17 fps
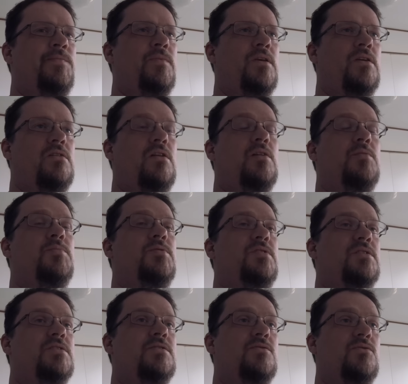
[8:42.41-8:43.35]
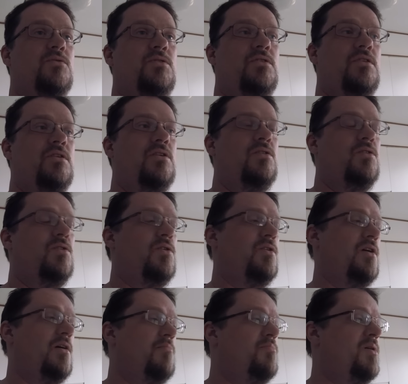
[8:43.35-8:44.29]
Ich lege mich jetzt eine Runde hin und
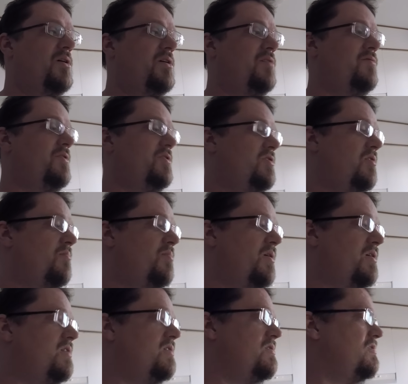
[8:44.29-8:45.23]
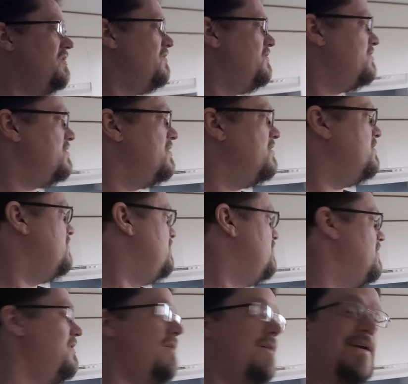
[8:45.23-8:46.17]
heute Abend packe ich vielleicht noch ein paar Kisten aus.
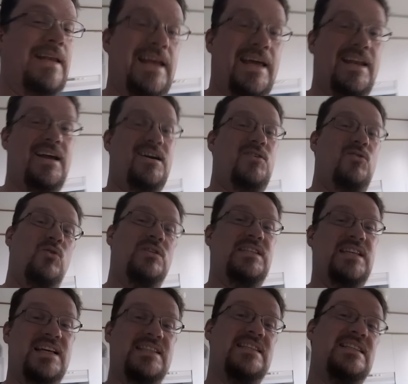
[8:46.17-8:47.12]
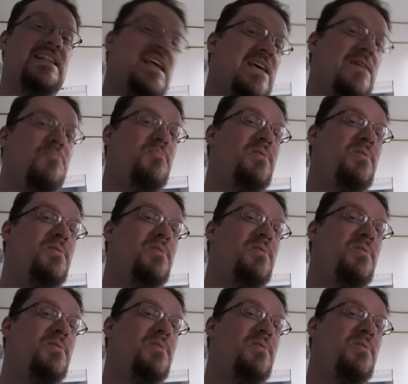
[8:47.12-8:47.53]
Kleiner kurzer Sneak